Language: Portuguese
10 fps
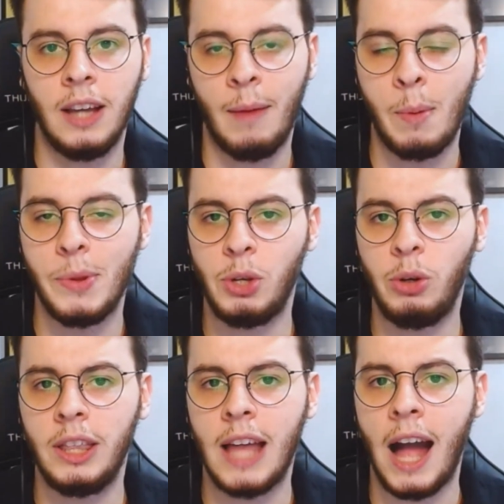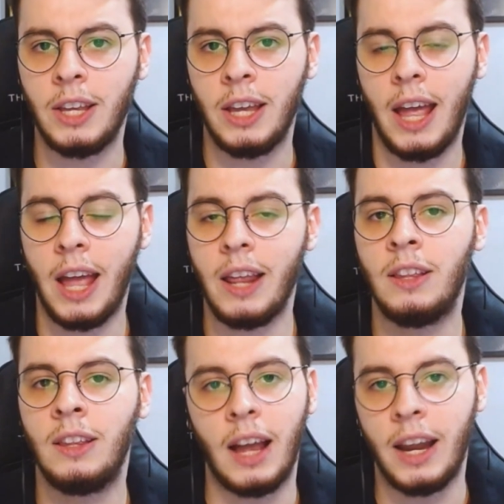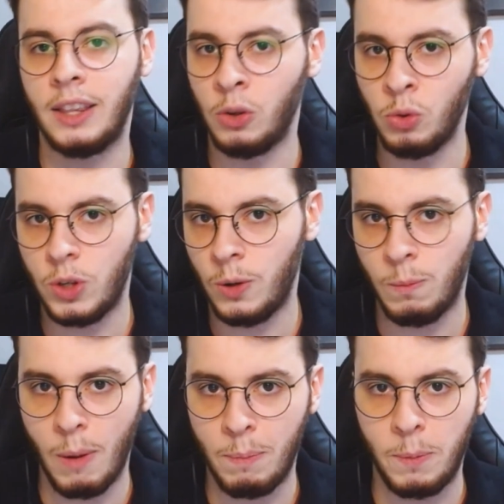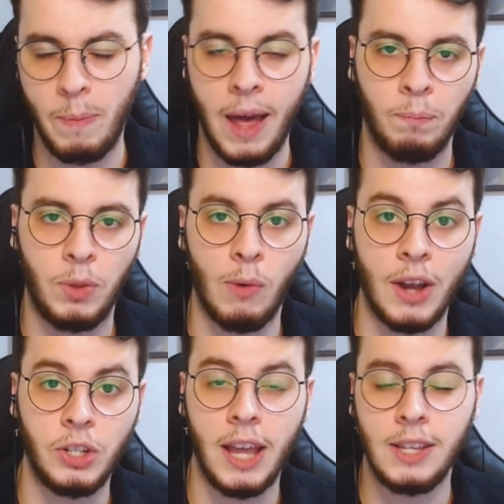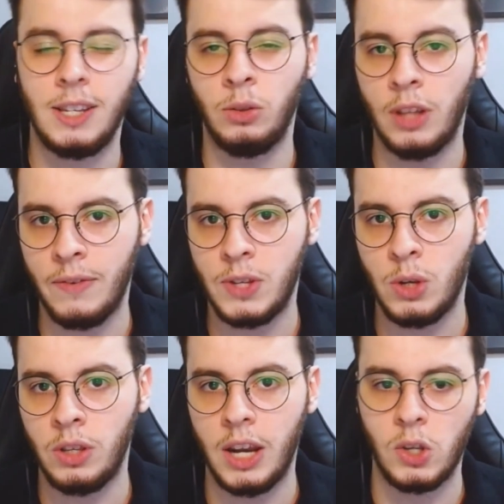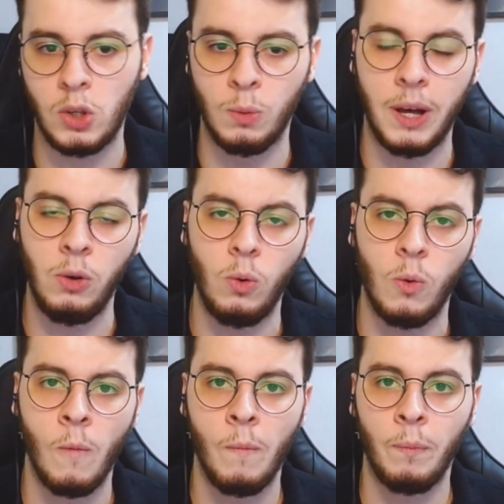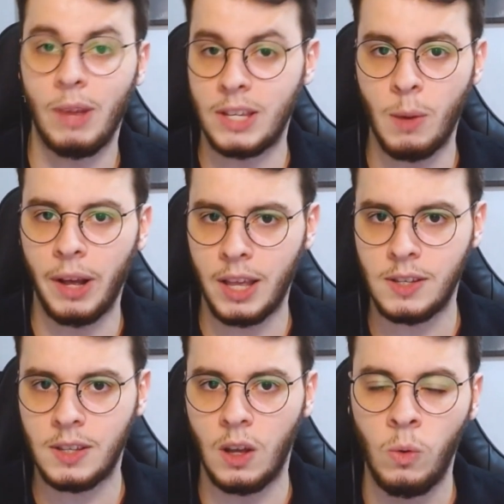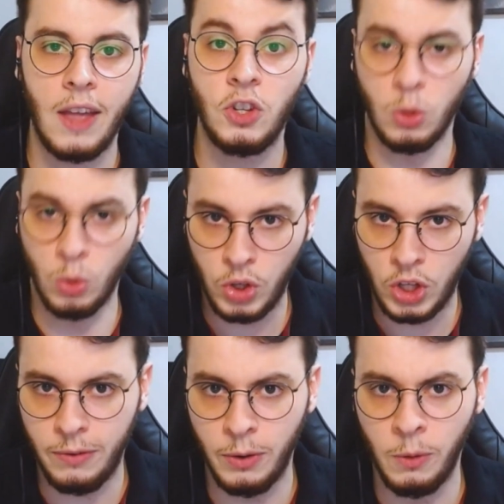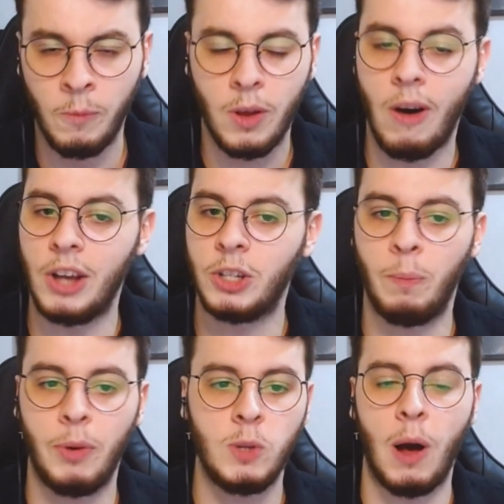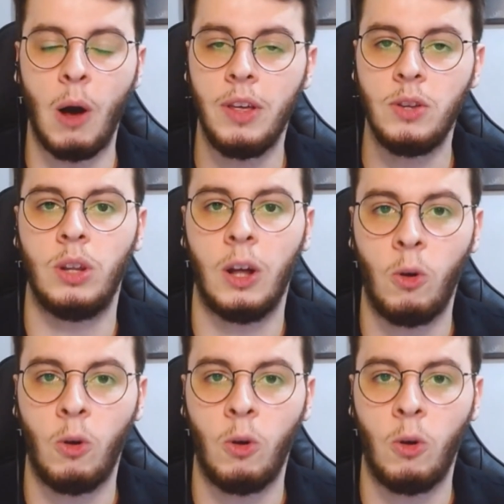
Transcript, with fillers: a BB Seguridade, ele estaria dando um tiro no próprio pé. Então, acho que esse não deve ser o interesse do banco, mas é uma questão discutível. Eu acho que é o principal risco da